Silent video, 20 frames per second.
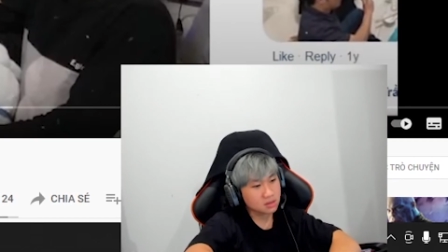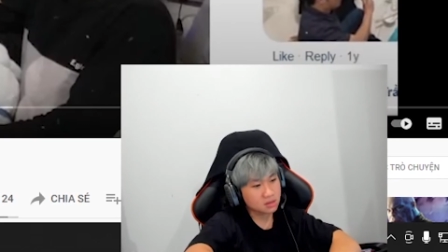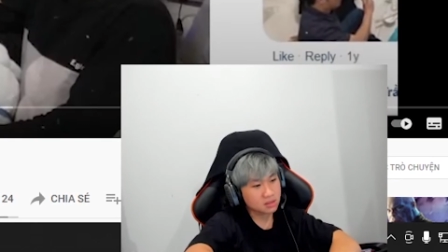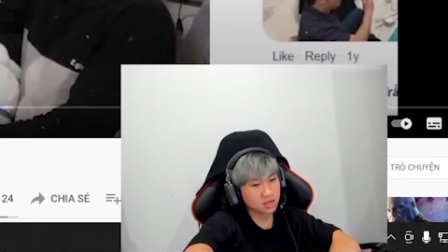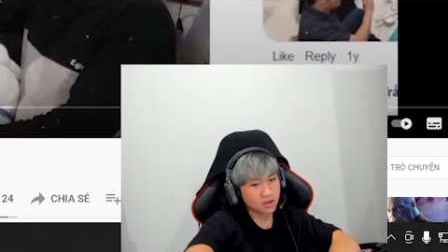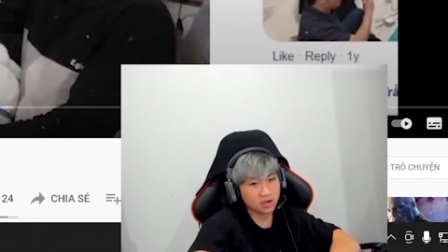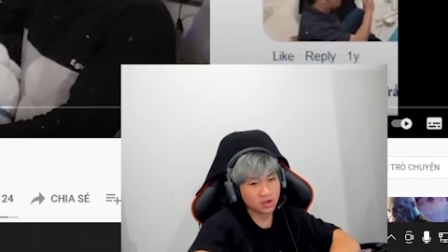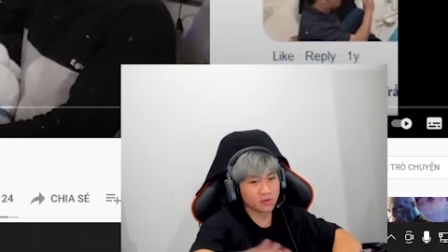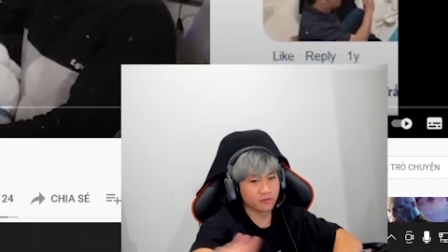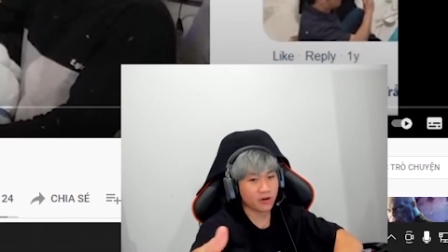
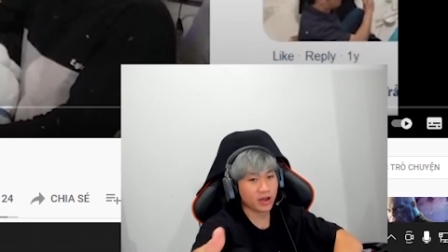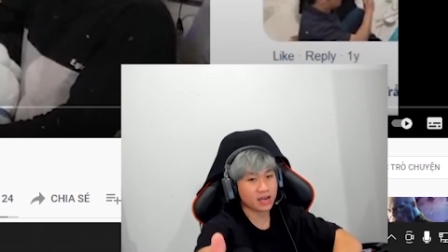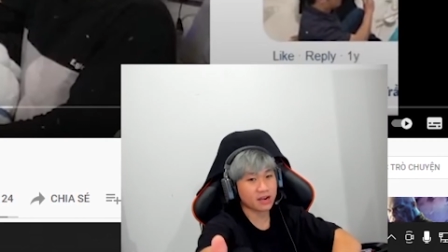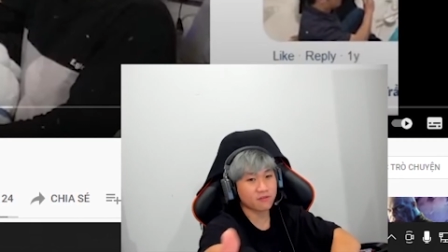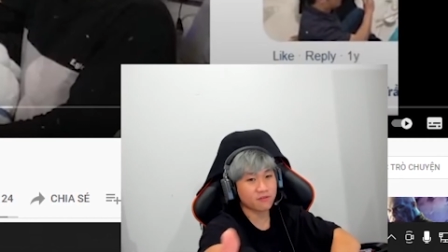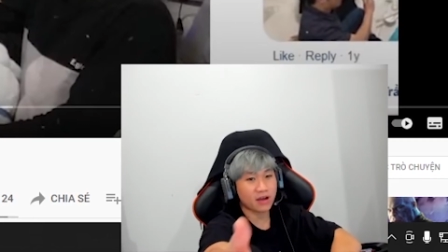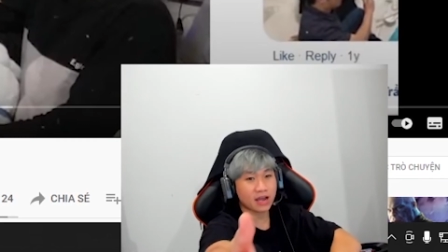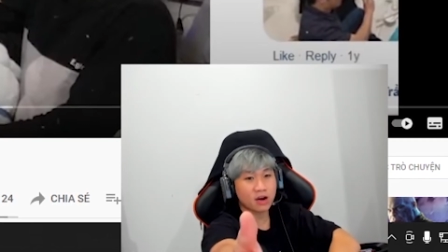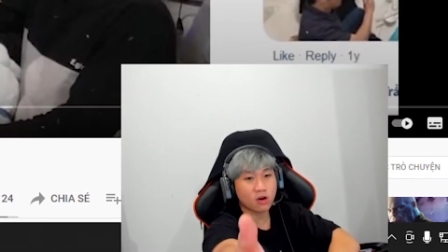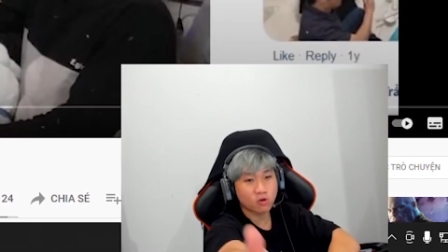kiểu đi phạt là
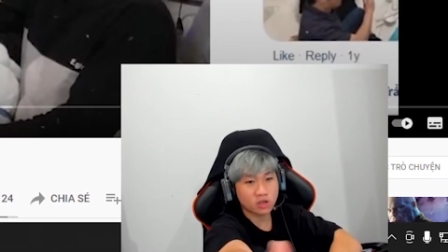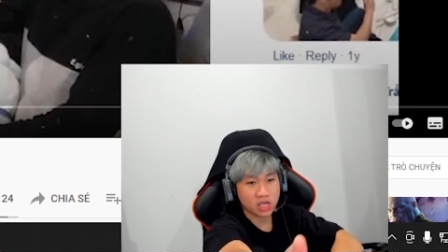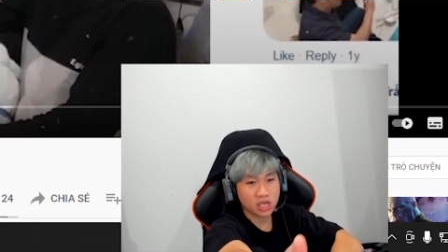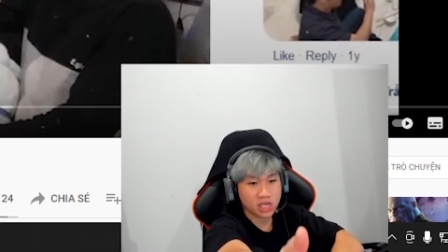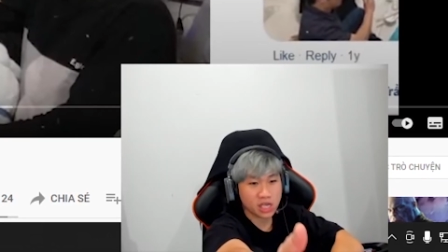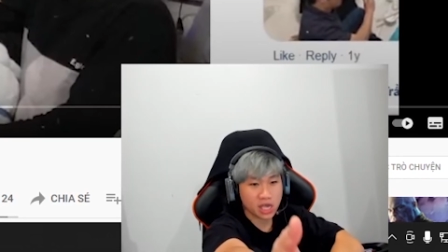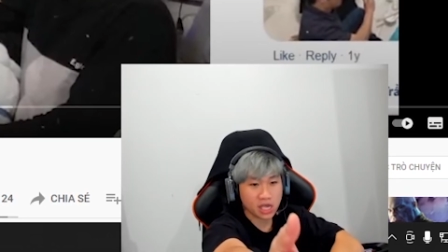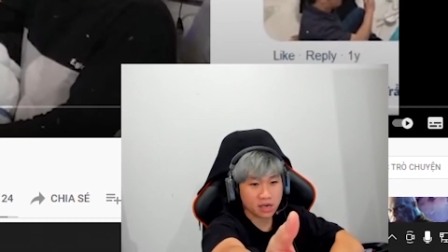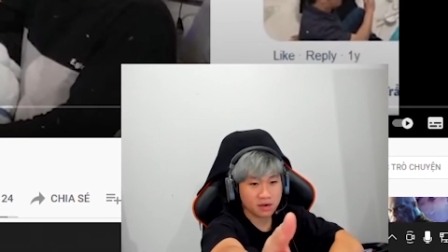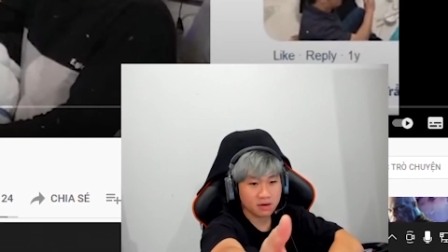phạt luôn duy
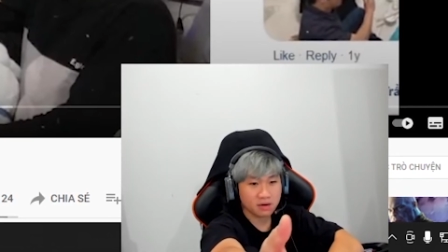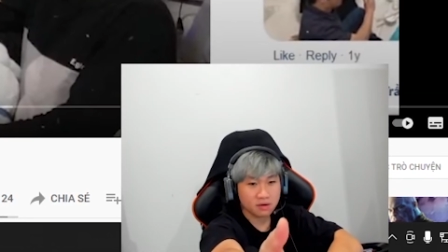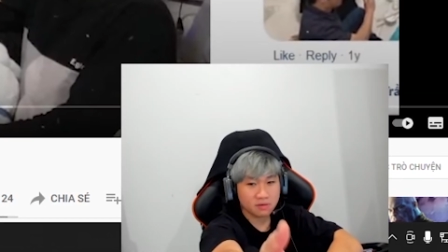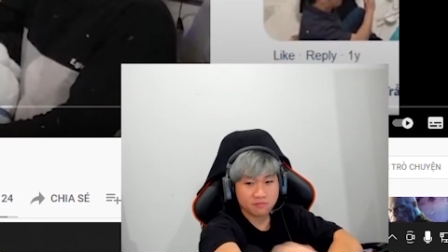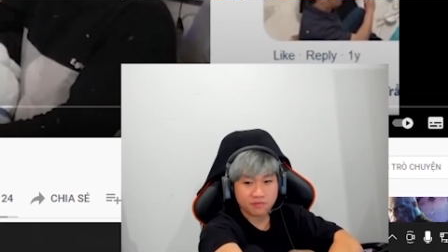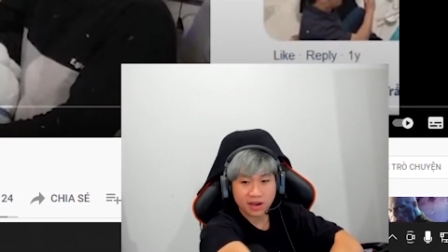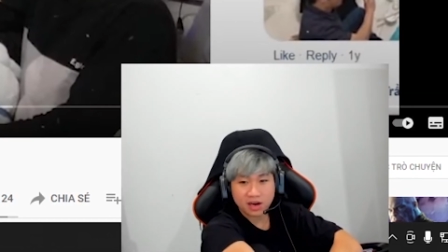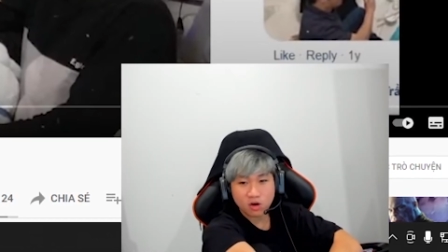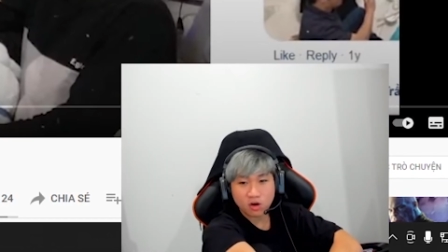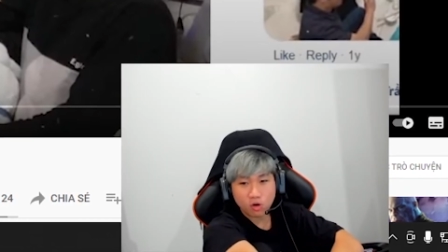duyên
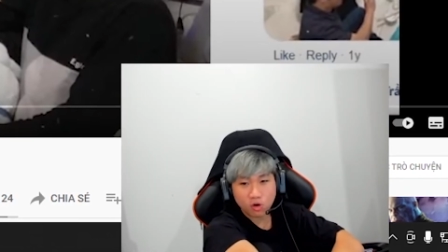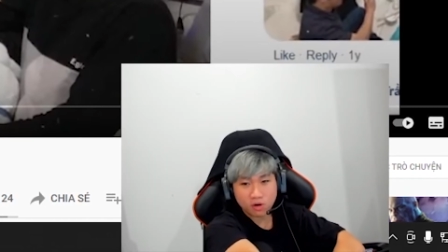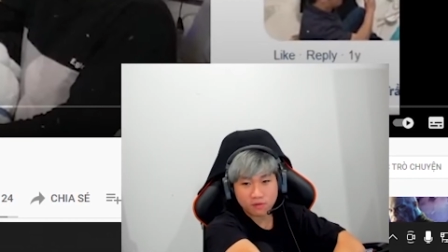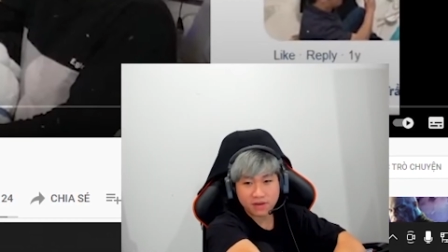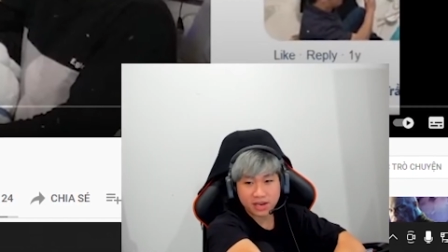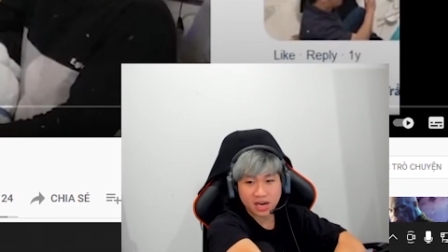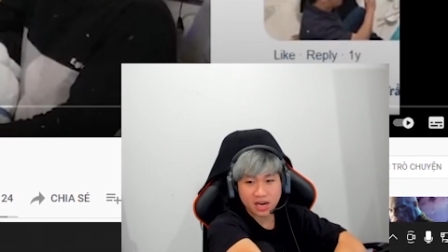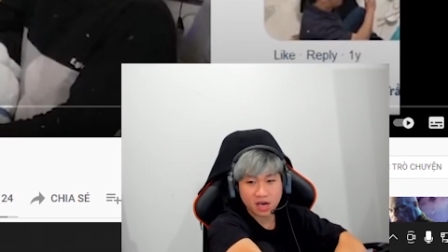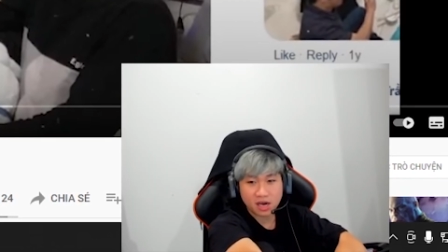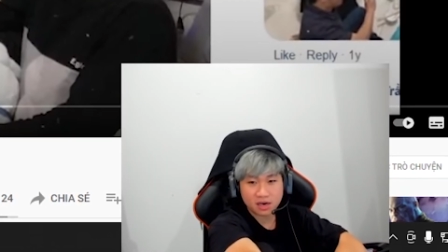phạt luôn thằng
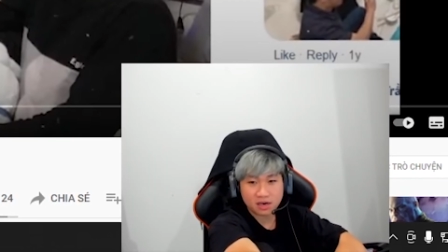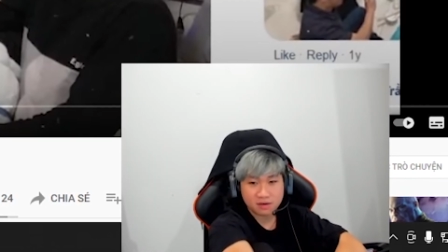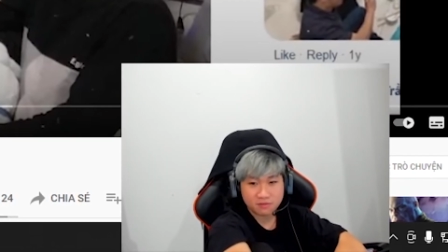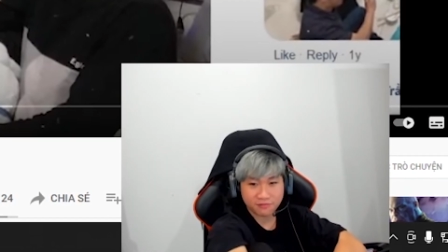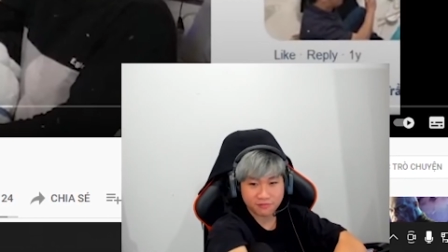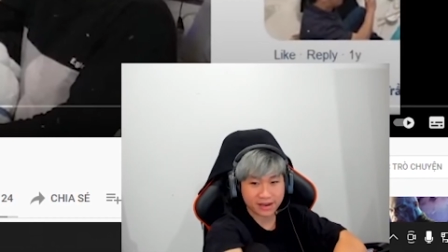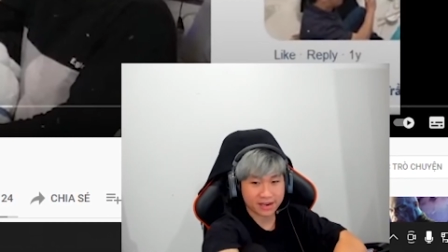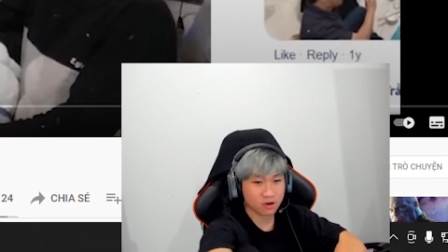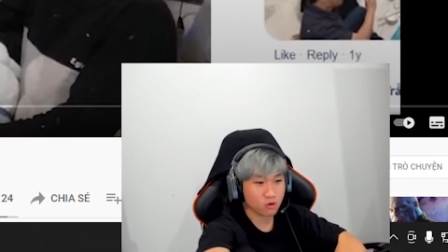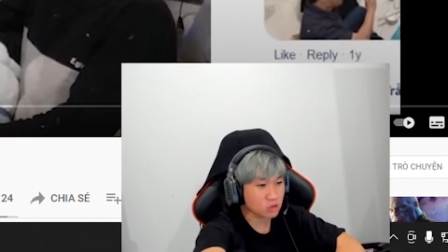ven hết
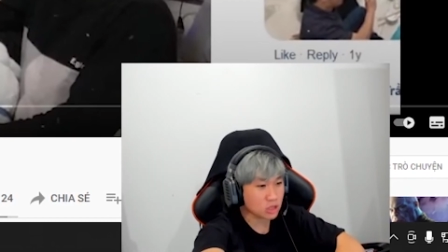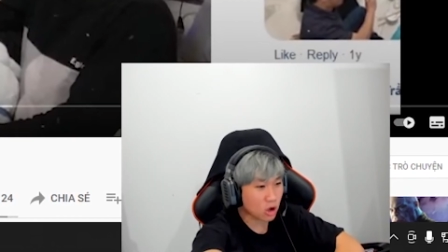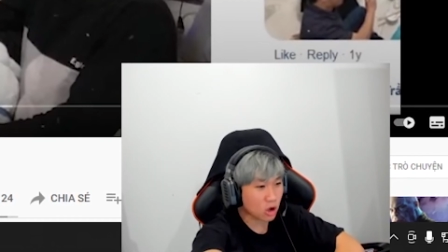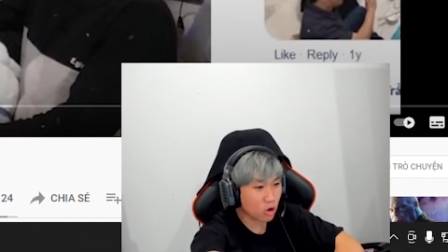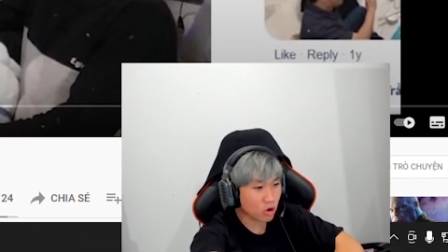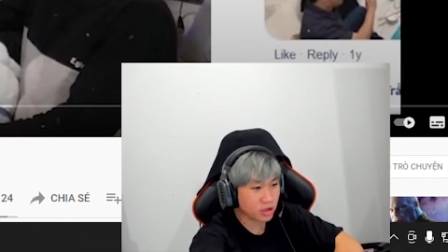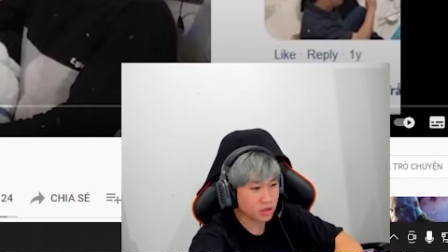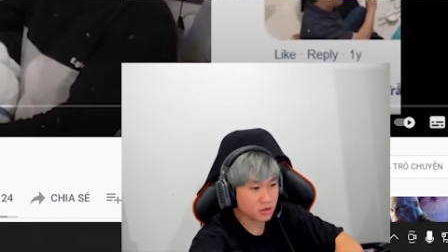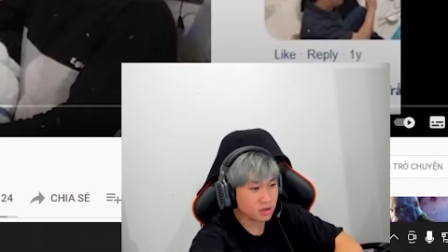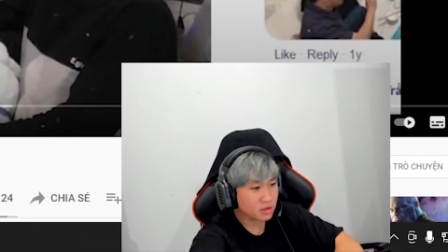phạt luôn tôi